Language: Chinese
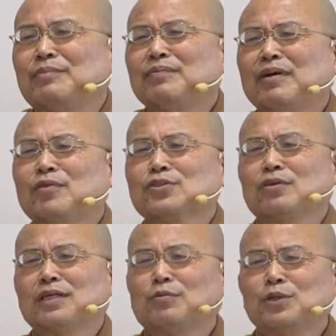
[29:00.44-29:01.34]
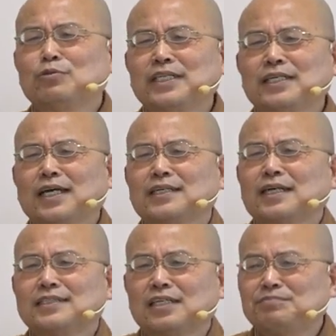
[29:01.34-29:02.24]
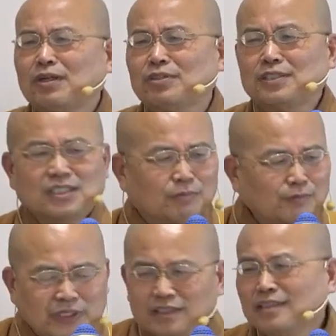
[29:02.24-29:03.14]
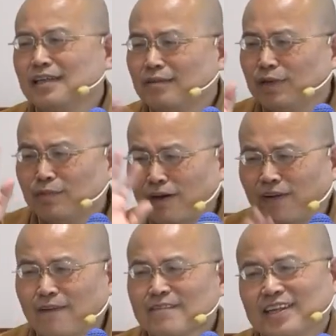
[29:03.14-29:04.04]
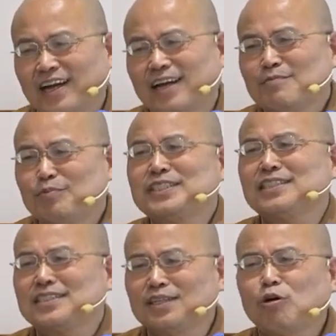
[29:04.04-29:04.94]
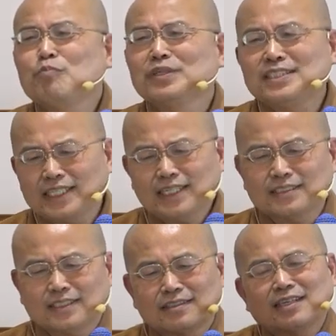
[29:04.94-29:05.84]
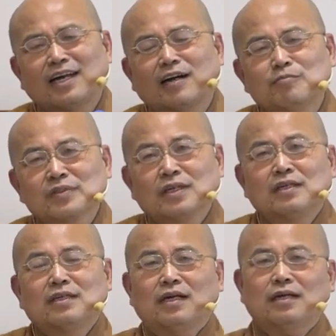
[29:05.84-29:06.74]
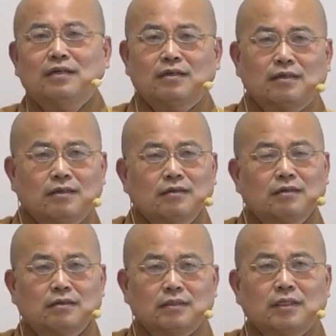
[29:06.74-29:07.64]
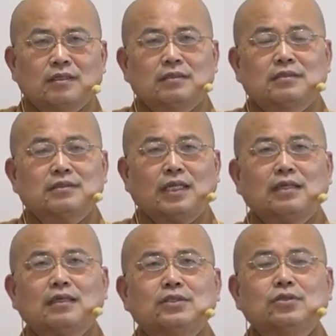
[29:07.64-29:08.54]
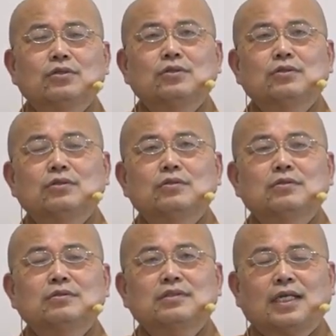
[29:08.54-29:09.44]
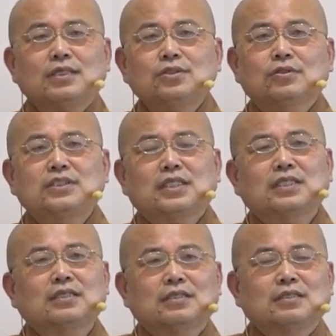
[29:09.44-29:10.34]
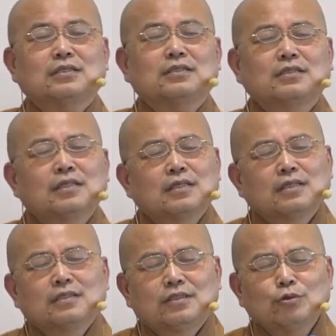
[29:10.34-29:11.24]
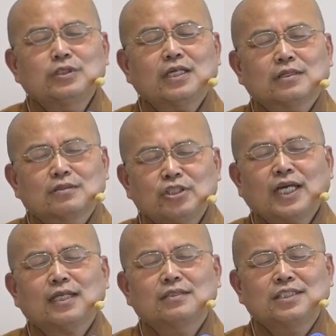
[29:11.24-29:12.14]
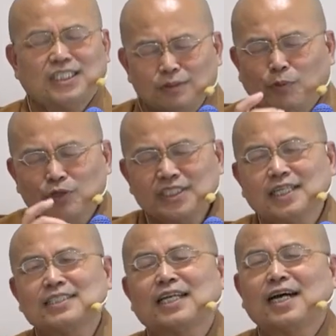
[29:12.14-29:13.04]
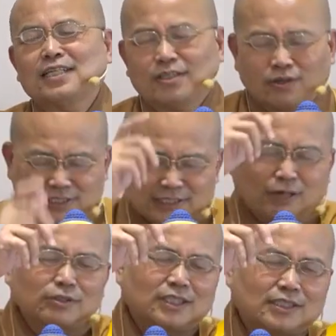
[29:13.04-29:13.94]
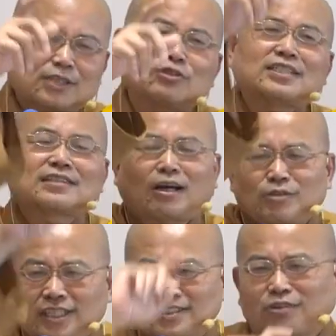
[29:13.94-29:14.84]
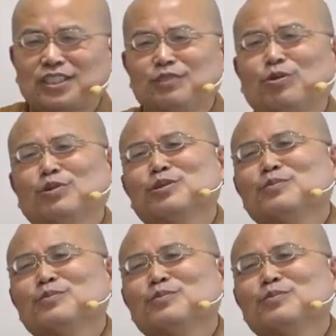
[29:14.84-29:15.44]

也没办法说，那我入定看一看这个到底是什么病，没办法，不是神通，不是这样子的啊。然后他就他就这个入定去看奇婆现在在哪里哦，在刀一天，他就上刀一天找奇婆，